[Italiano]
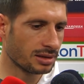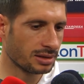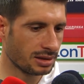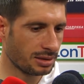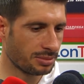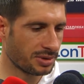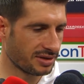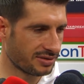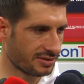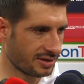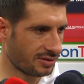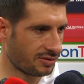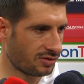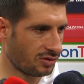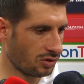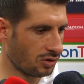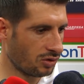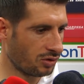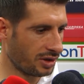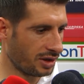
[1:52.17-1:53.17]
di
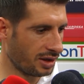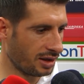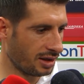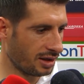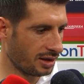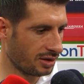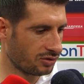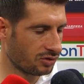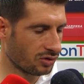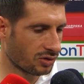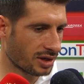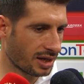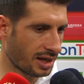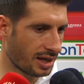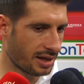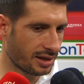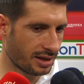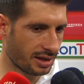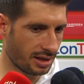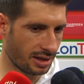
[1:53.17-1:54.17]
prestazioni e
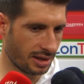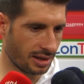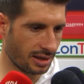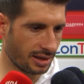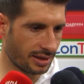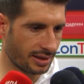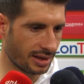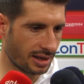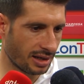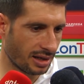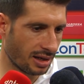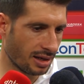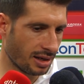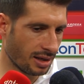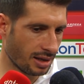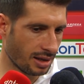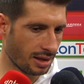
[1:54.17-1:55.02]
giocare era,